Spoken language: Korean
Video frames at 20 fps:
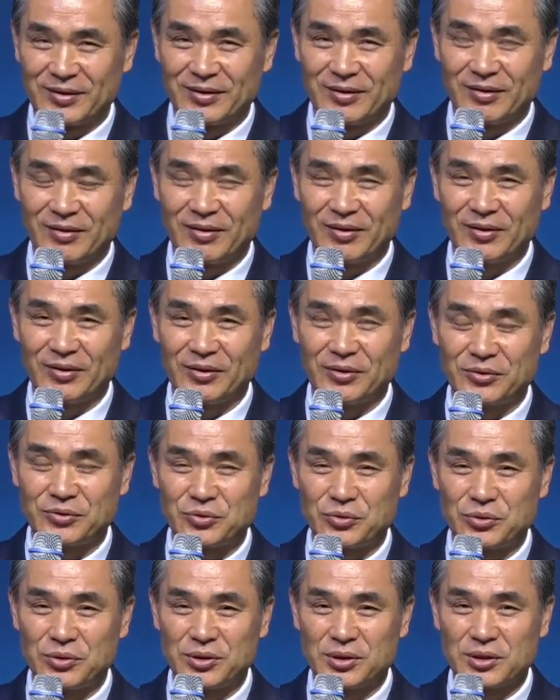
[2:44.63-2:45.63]
어,
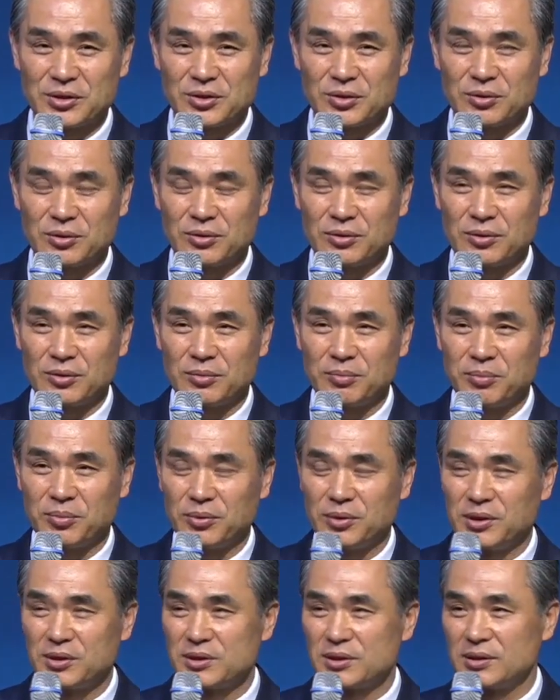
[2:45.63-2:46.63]
주님께서
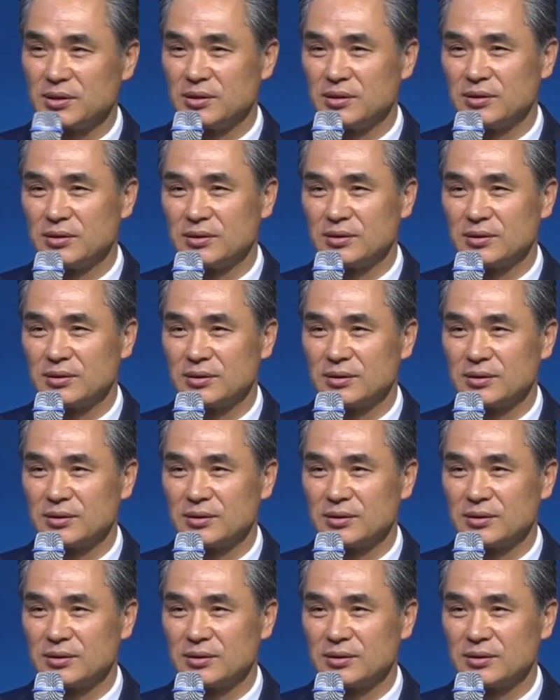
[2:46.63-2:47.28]
보내신